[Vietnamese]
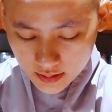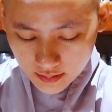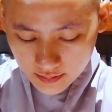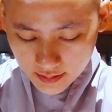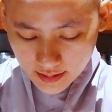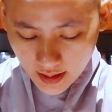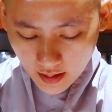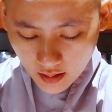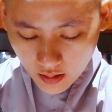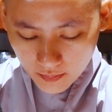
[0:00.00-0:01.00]
người
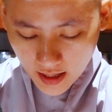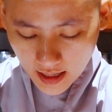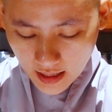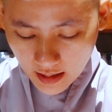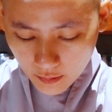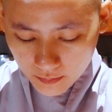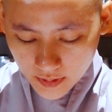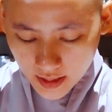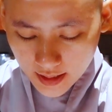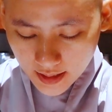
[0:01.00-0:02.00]
cha không hài lòng
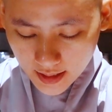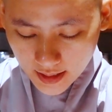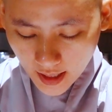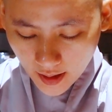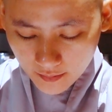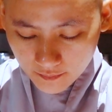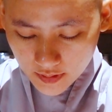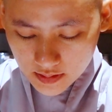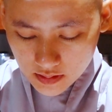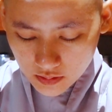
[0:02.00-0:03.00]
ngăn cản
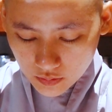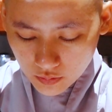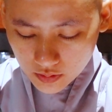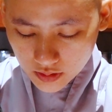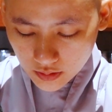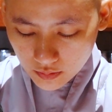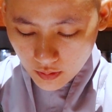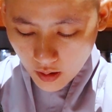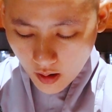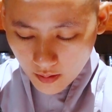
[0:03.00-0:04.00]
vì sự nuông chiều
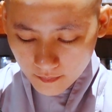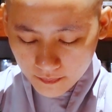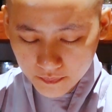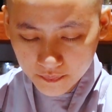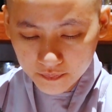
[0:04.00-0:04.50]
con